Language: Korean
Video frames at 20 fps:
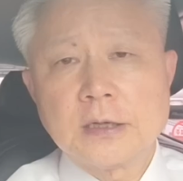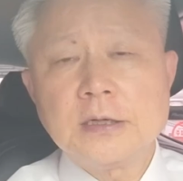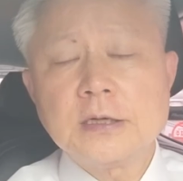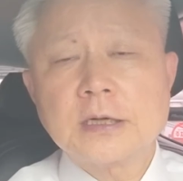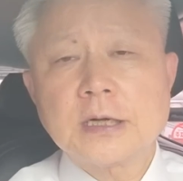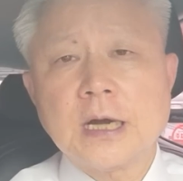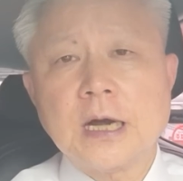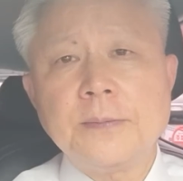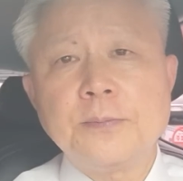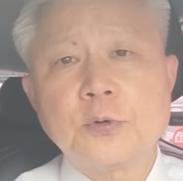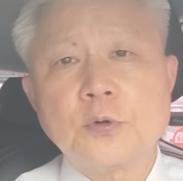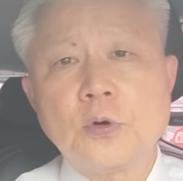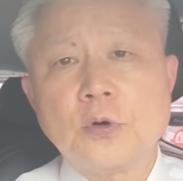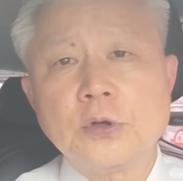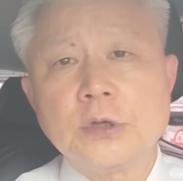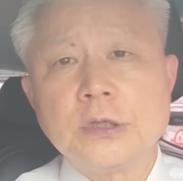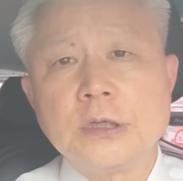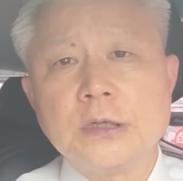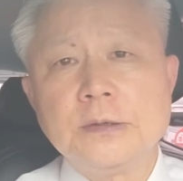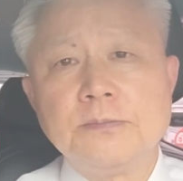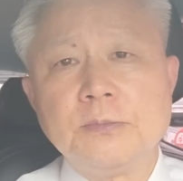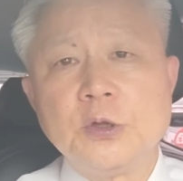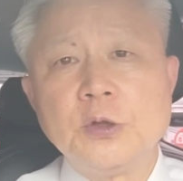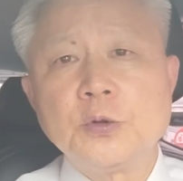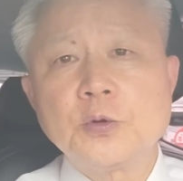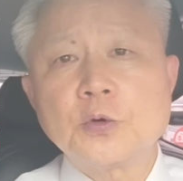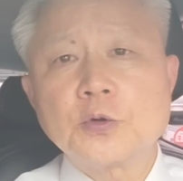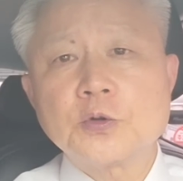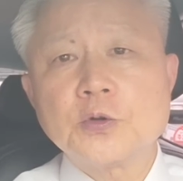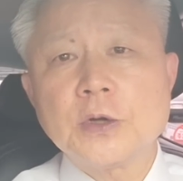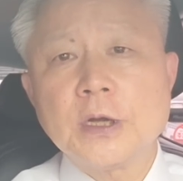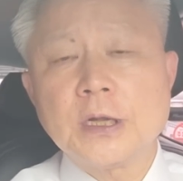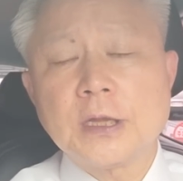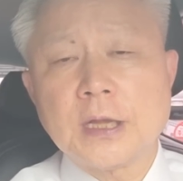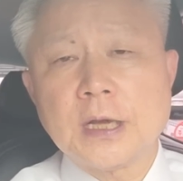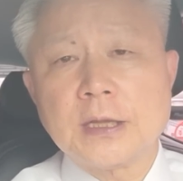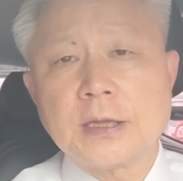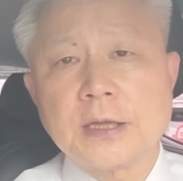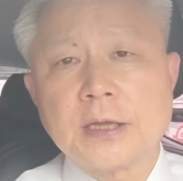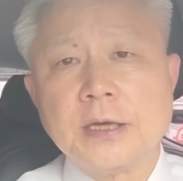그러니까 앞으로 이 민노총에
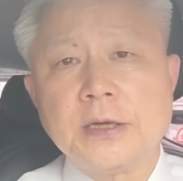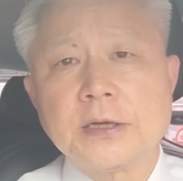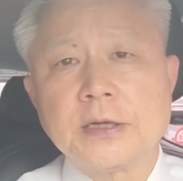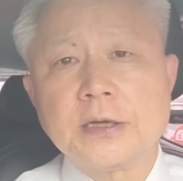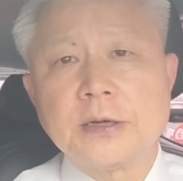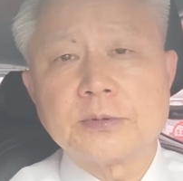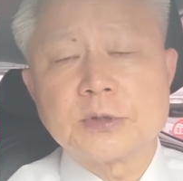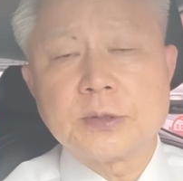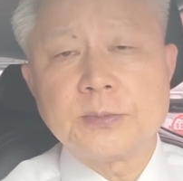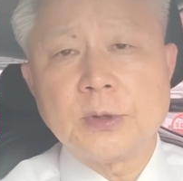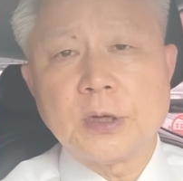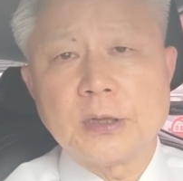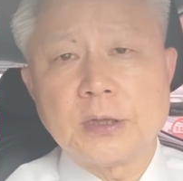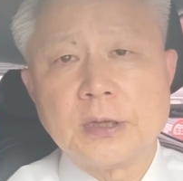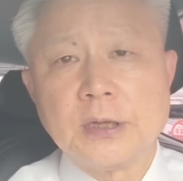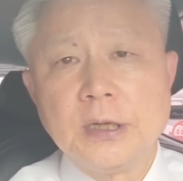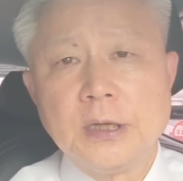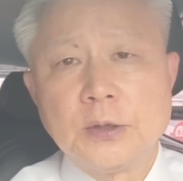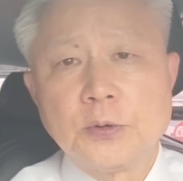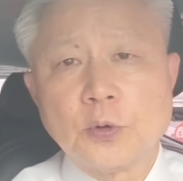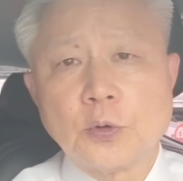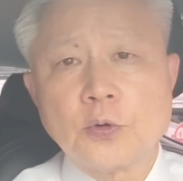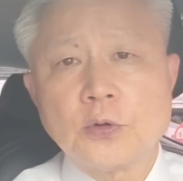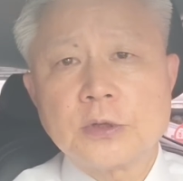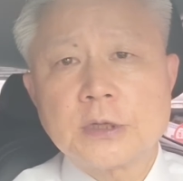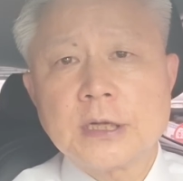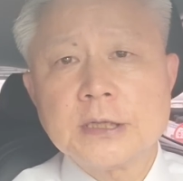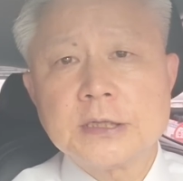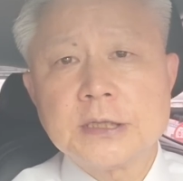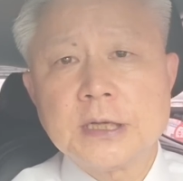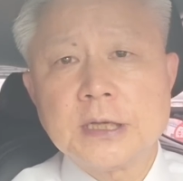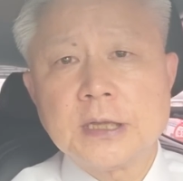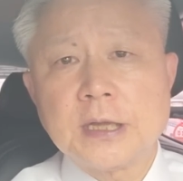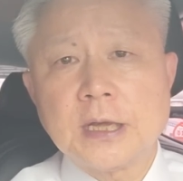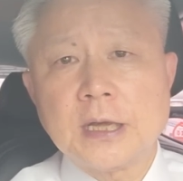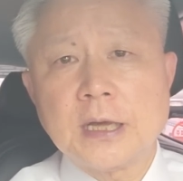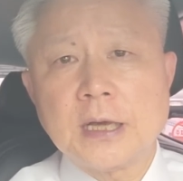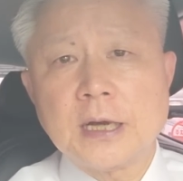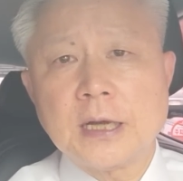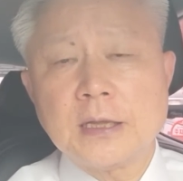대한 개혁이 없으면 노동단체에
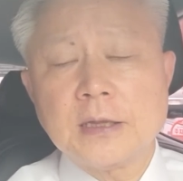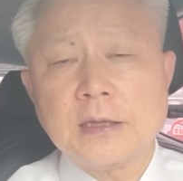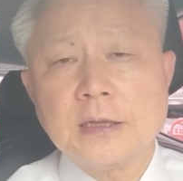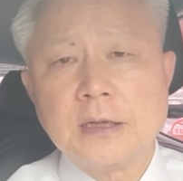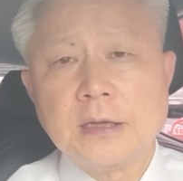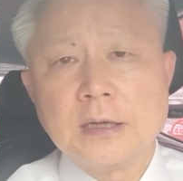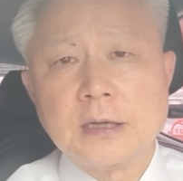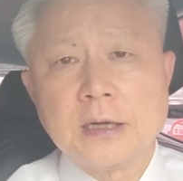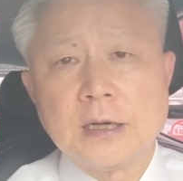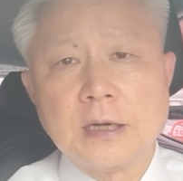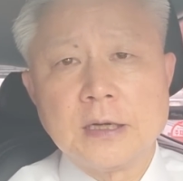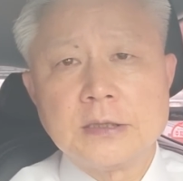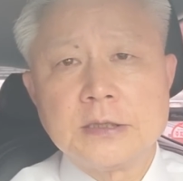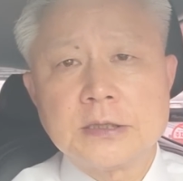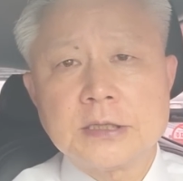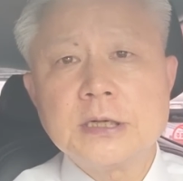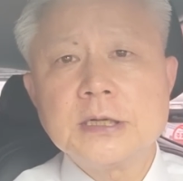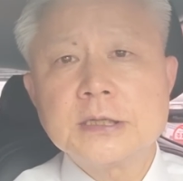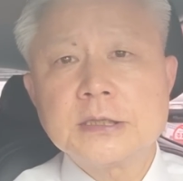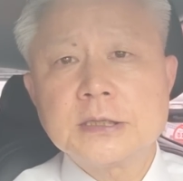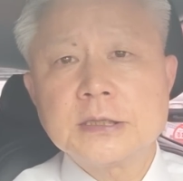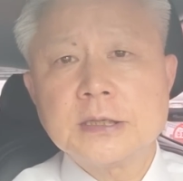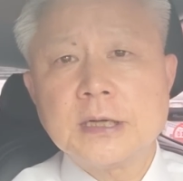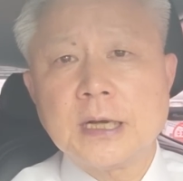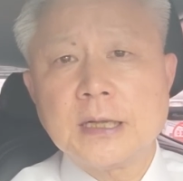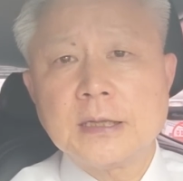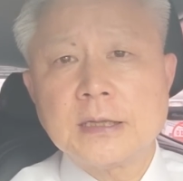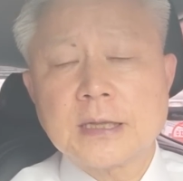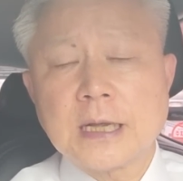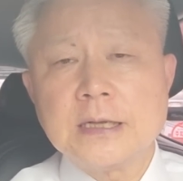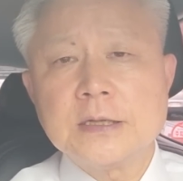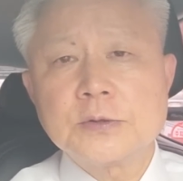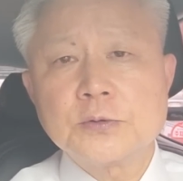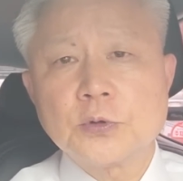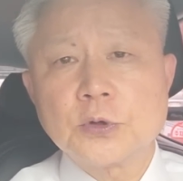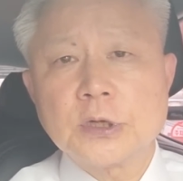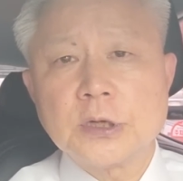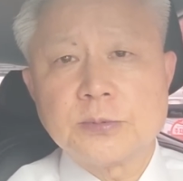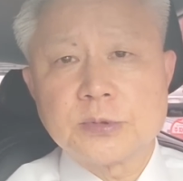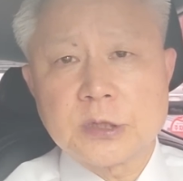대한 어, 이 철저한
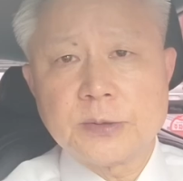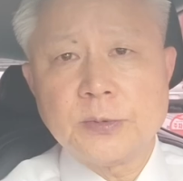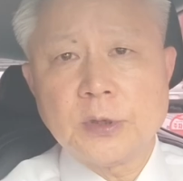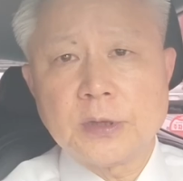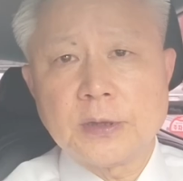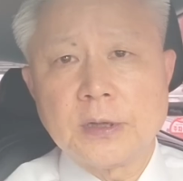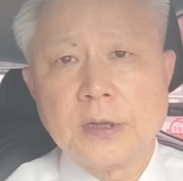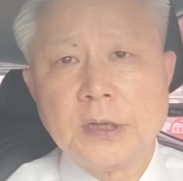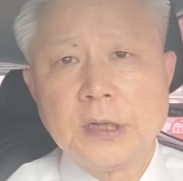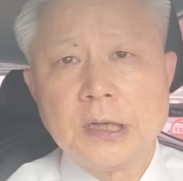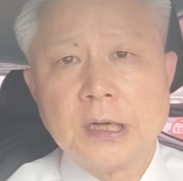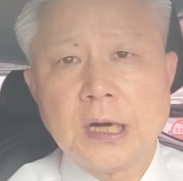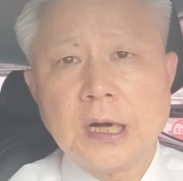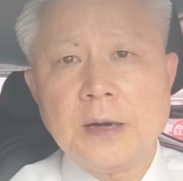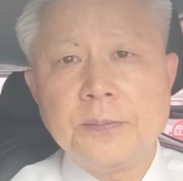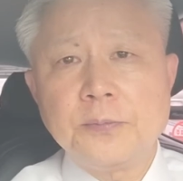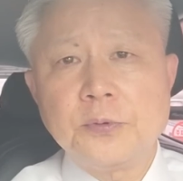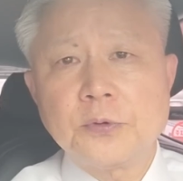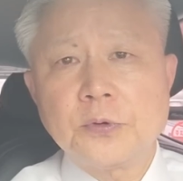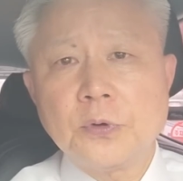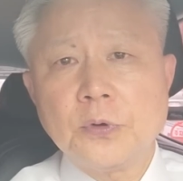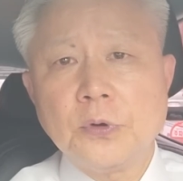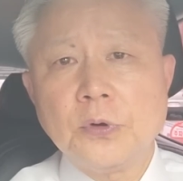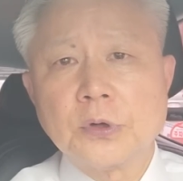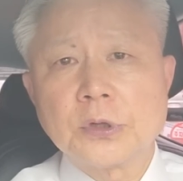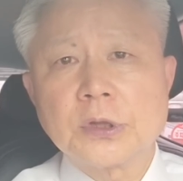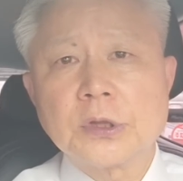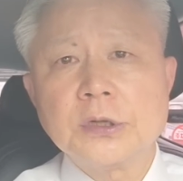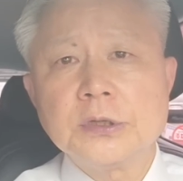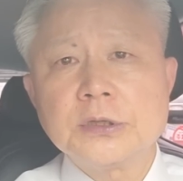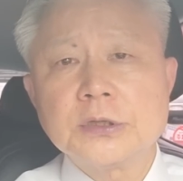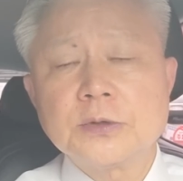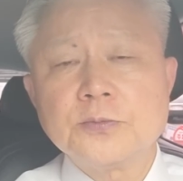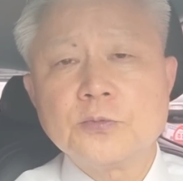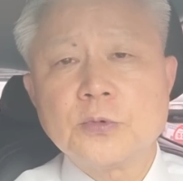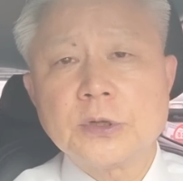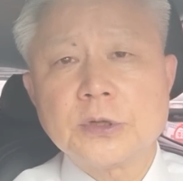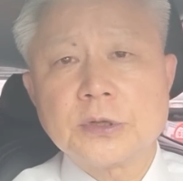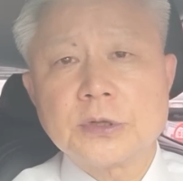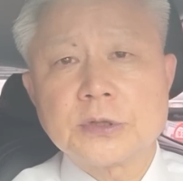단속이 없으면 앞으로 어떤
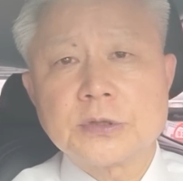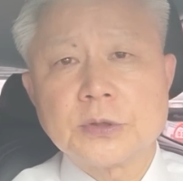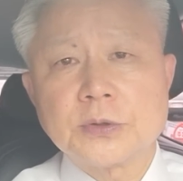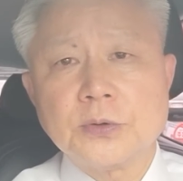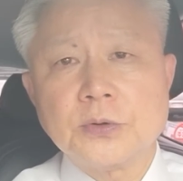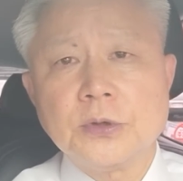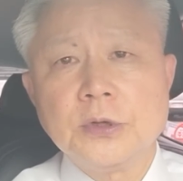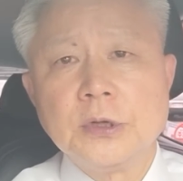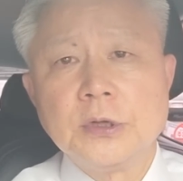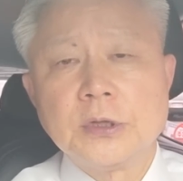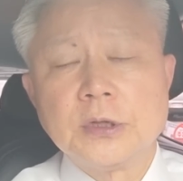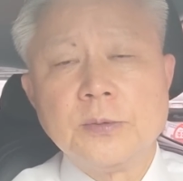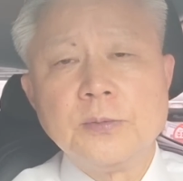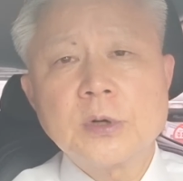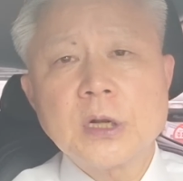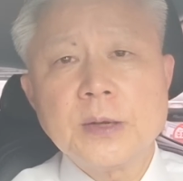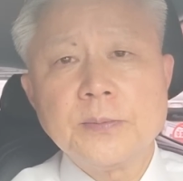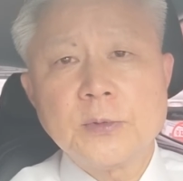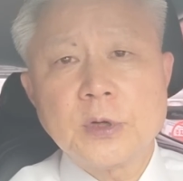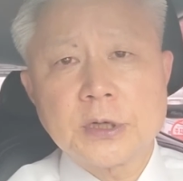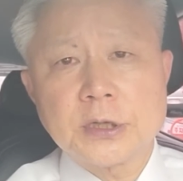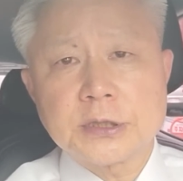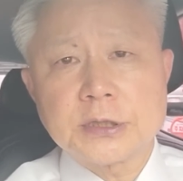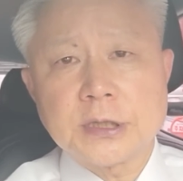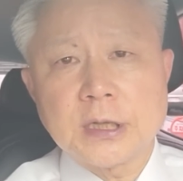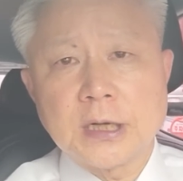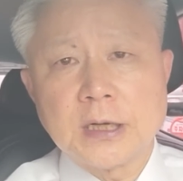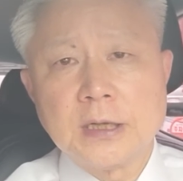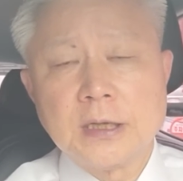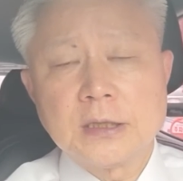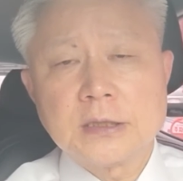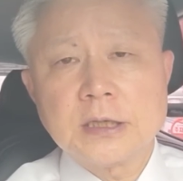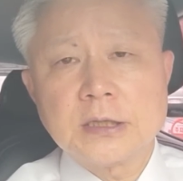정부가 들어서도 너무나 힘들 것이다.